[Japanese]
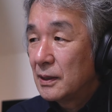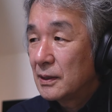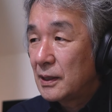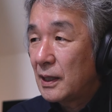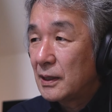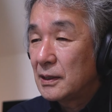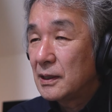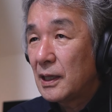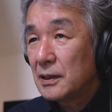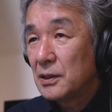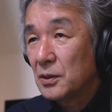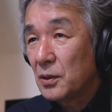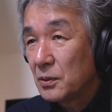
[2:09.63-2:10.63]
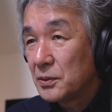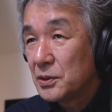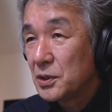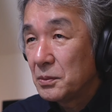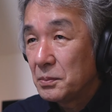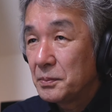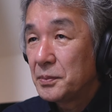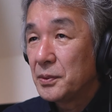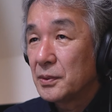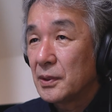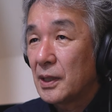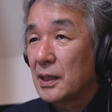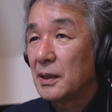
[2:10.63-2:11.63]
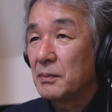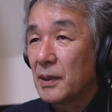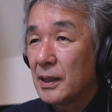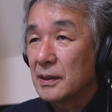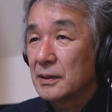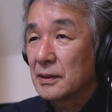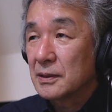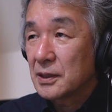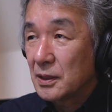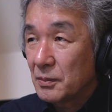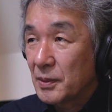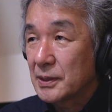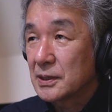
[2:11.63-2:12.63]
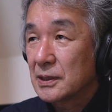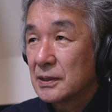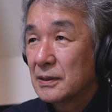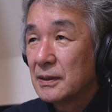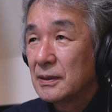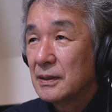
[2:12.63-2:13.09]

だいたい40分あれば着きます。